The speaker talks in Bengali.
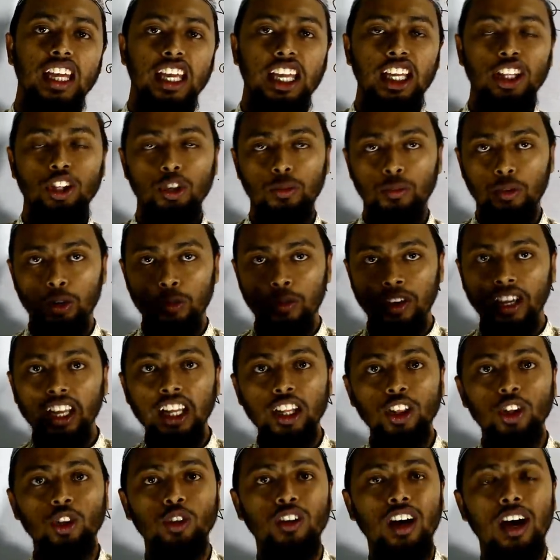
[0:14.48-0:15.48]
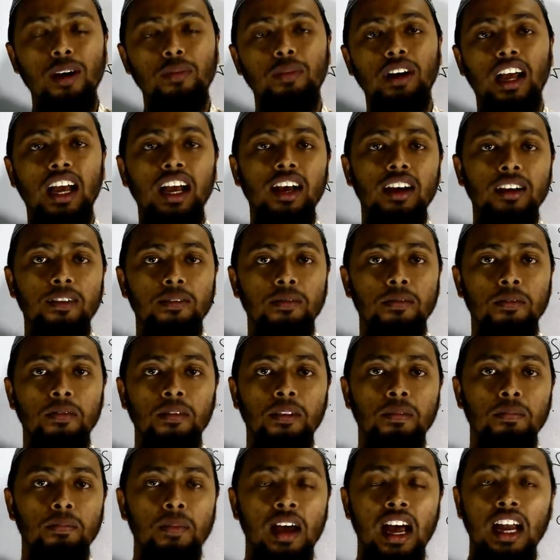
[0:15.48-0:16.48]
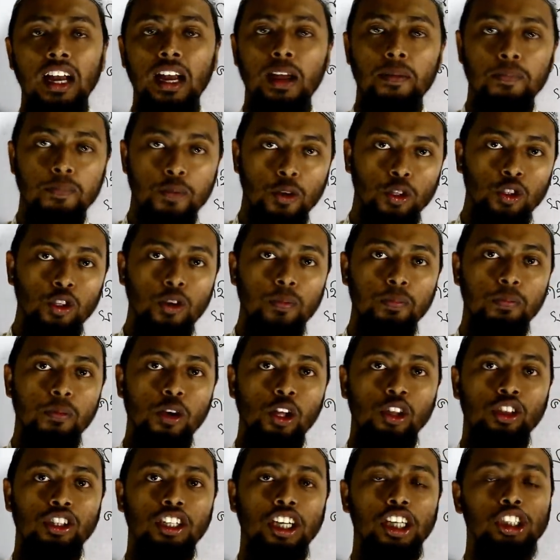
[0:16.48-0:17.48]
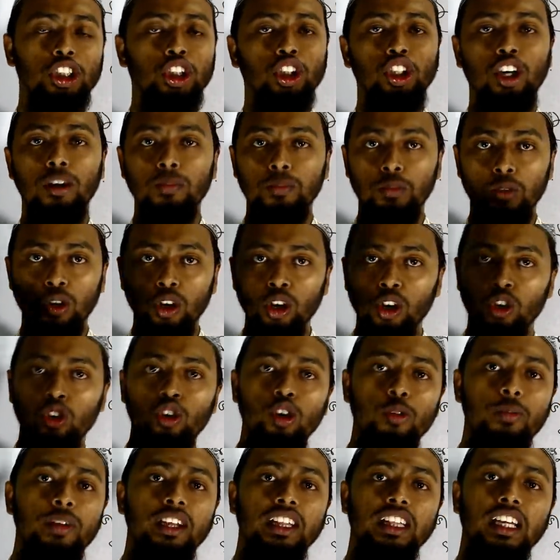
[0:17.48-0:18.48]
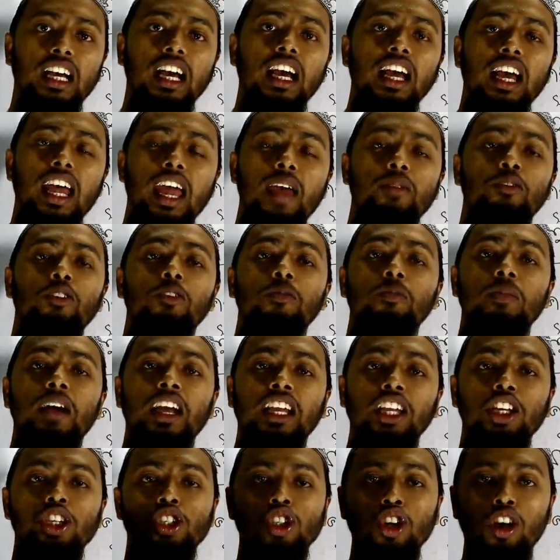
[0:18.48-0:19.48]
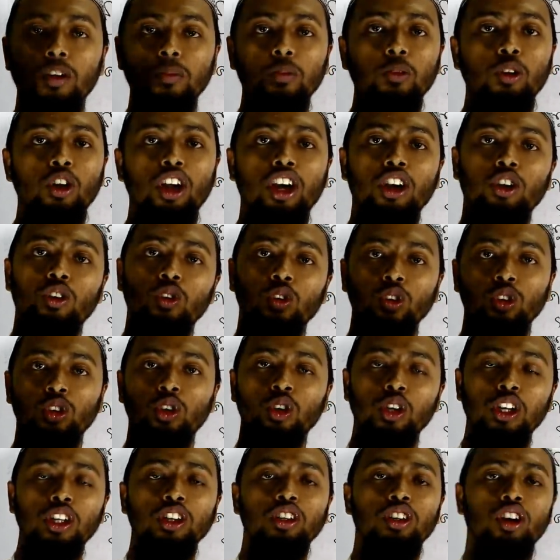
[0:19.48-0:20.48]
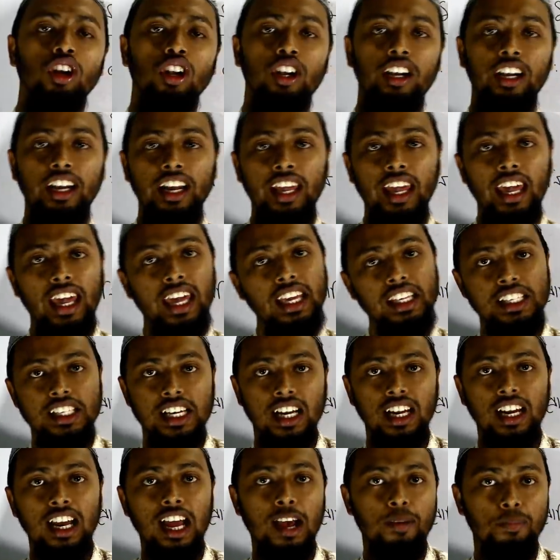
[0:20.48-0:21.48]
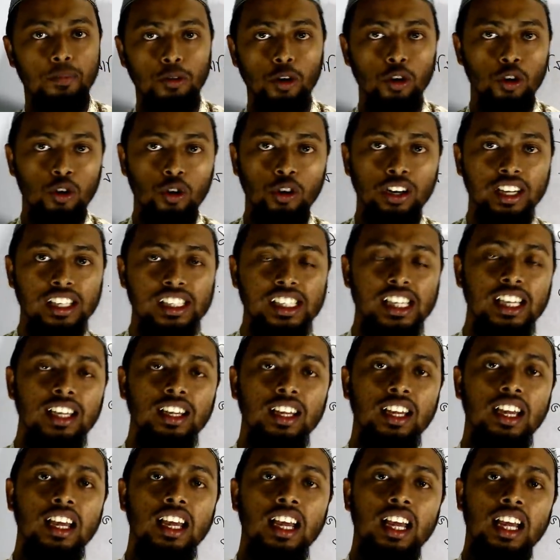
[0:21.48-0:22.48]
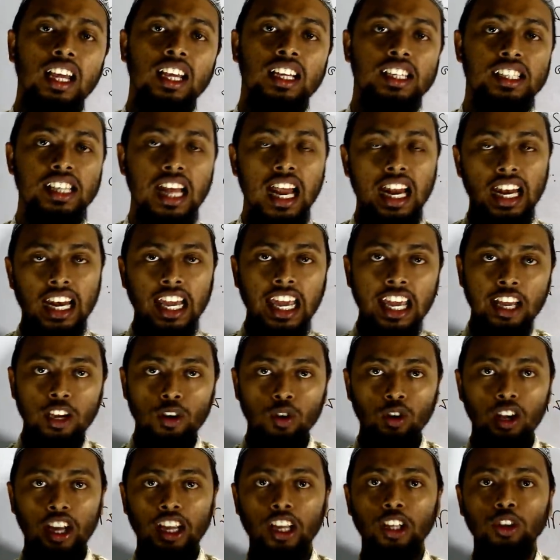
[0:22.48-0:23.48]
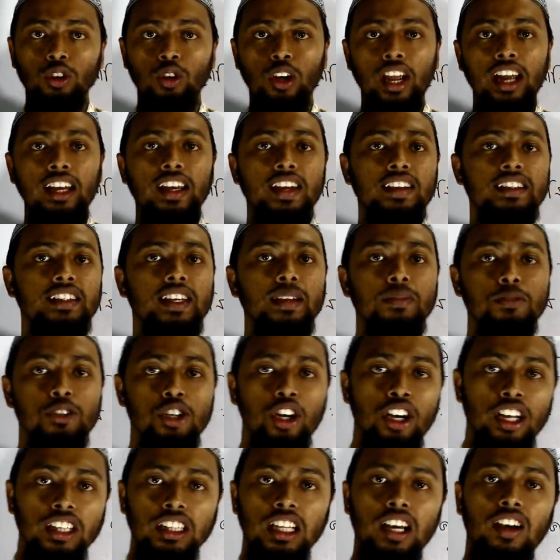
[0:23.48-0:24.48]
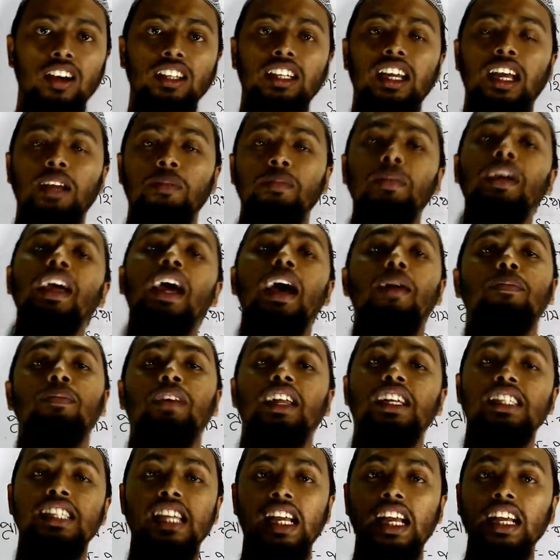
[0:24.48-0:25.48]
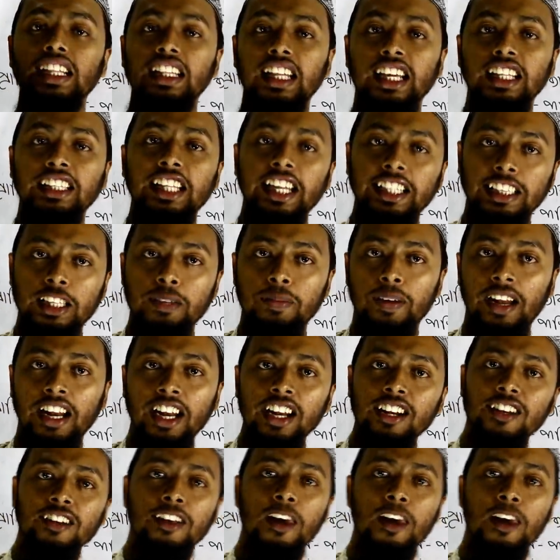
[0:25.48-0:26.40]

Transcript: ইতোপূর্বে কিন্তু আমরা বাংলা প্রথম পত্রের সবগুলো কবিতা এবং বাকি সবগুলো গদ্য কিন্তু অলরেডি এই চ্যানেলে আপলোড করেছি যার লিঙ্কগুলো কিন্তু এই ডিসক্রিপশনে দেওয়া থাকবে আপনারা সেখান থেকে দেখতে পারেন